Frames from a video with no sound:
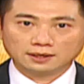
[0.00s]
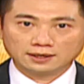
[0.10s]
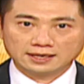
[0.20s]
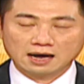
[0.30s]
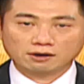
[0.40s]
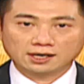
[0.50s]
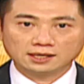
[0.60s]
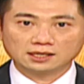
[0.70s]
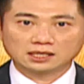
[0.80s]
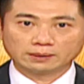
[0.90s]
你要
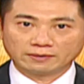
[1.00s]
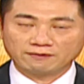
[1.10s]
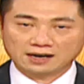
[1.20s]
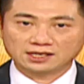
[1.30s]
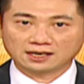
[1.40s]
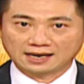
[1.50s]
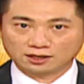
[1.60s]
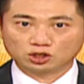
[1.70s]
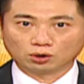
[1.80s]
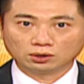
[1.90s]
跟着什么方向来
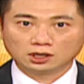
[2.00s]
走。